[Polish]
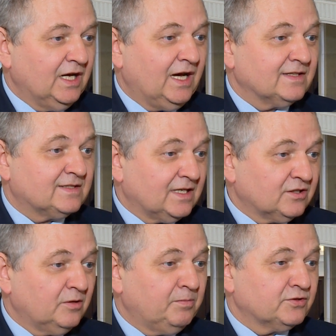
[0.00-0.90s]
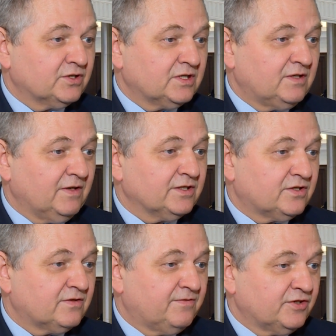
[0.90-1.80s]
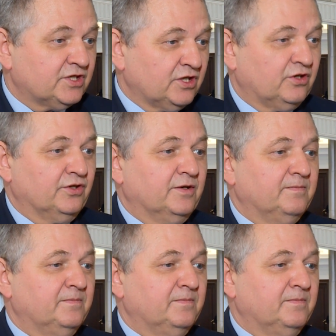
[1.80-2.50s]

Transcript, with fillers: a za to pozyskiwać wyższe dochody.